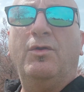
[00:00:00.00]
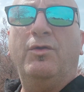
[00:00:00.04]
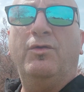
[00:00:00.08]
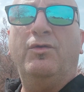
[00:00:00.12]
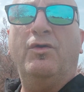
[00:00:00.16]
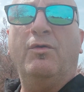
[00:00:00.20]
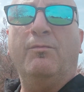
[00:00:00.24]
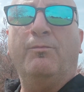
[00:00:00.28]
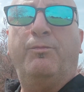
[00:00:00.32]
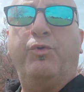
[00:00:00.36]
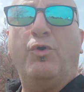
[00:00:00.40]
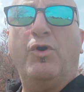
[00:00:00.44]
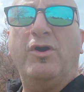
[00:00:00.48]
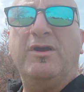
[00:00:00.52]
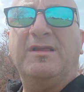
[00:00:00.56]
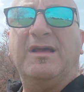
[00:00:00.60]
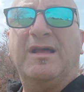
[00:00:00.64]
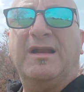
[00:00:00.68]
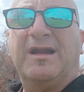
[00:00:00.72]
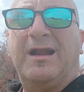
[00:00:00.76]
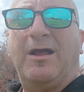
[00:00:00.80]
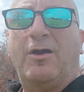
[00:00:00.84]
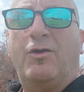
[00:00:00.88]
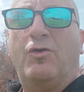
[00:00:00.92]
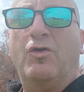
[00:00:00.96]
non puoi
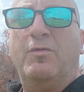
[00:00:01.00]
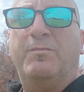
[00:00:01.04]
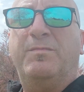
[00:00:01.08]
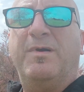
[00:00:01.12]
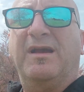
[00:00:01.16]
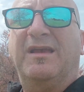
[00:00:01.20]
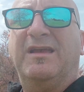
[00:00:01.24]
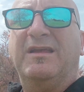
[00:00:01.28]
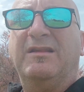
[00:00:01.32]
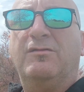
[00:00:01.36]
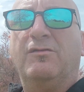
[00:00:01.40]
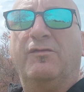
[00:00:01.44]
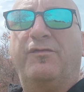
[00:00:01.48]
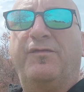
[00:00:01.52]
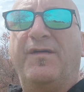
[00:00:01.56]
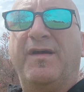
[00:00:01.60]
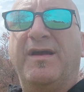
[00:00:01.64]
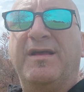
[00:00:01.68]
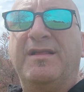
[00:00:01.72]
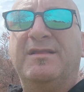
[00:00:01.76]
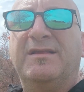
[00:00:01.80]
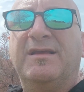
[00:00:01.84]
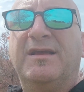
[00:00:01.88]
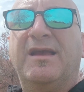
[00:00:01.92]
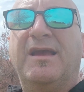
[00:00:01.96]
dare la colpa a chi ti
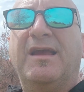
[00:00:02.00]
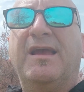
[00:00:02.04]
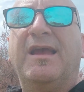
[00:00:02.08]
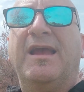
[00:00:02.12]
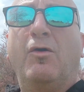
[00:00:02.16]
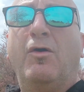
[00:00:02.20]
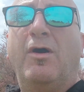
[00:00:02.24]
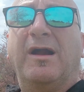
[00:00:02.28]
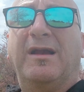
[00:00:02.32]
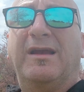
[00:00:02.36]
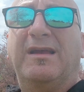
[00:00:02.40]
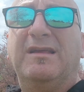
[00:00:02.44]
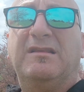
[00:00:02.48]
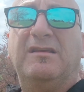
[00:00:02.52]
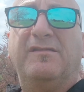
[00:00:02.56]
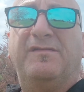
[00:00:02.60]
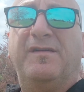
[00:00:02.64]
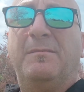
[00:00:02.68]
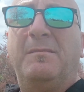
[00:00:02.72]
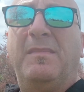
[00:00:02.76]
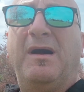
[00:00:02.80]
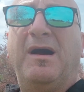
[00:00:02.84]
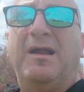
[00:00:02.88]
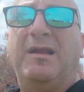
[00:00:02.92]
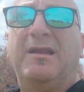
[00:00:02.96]
offende o a chi ti
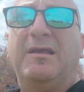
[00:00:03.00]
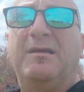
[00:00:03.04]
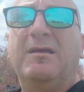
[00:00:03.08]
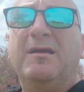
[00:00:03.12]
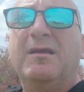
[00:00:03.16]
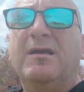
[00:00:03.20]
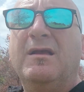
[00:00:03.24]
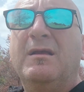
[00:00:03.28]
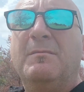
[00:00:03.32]
fa male,